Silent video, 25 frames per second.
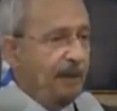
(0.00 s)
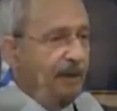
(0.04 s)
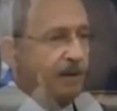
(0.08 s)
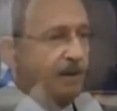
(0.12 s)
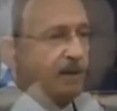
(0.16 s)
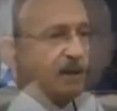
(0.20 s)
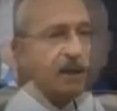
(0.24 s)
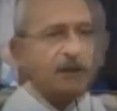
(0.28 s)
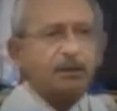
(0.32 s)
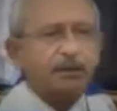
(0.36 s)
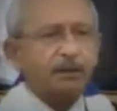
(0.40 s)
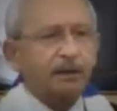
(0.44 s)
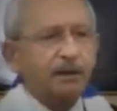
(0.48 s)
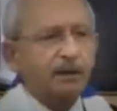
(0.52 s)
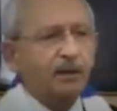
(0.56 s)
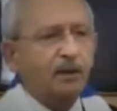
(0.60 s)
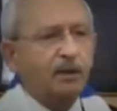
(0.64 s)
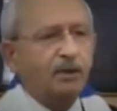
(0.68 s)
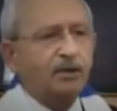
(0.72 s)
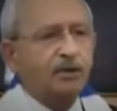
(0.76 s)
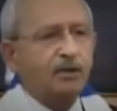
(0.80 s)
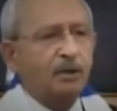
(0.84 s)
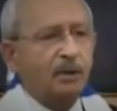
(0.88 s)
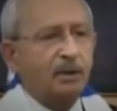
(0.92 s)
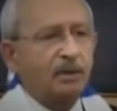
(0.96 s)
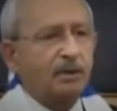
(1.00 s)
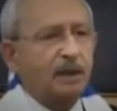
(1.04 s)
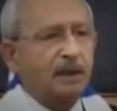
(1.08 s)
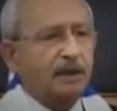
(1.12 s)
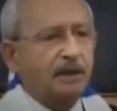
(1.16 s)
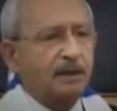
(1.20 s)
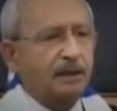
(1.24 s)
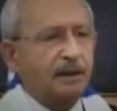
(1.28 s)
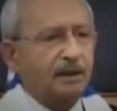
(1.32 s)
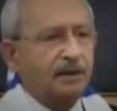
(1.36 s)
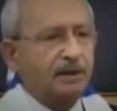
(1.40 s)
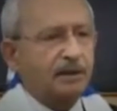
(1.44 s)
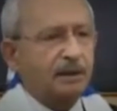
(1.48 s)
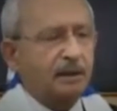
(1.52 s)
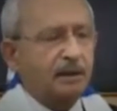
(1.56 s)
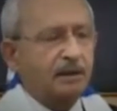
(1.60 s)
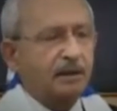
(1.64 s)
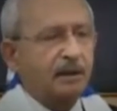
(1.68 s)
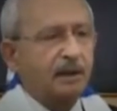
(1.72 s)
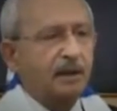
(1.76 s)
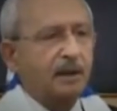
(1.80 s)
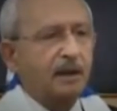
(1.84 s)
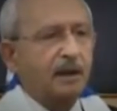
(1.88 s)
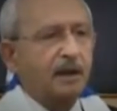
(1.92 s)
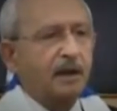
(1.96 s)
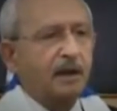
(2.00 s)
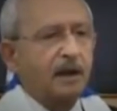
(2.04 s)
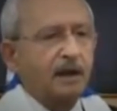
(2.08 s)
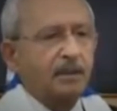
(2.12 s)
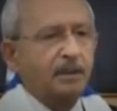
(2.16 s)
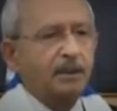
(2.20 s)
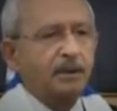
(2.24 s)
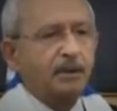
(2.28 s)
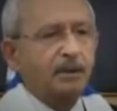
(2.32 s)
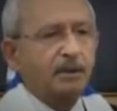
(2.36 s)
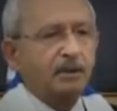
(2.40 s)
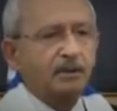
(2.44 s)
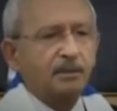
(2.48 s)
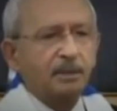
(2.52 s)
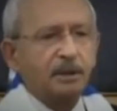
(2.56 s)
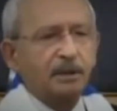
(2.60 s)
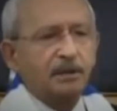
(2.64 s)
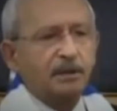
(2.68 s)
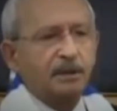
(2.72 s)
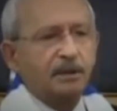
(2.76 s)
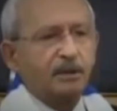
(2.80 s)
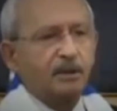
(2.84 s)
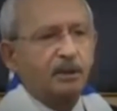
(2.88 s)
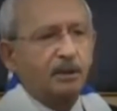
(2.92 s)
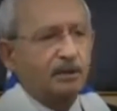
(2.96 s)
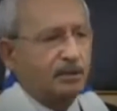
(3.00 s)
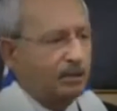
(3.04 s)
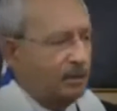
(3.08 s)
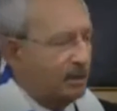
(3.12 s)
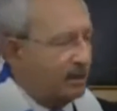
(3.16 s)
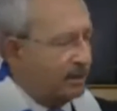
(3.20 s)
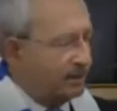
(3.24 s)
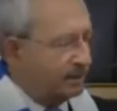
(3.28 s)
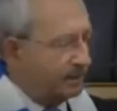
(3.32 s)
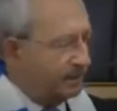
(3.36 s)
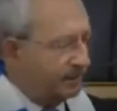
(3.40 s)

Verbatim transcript: Bildiriyi okuyorum arkadaşlar. Emin olun bildiriyi okuyorum.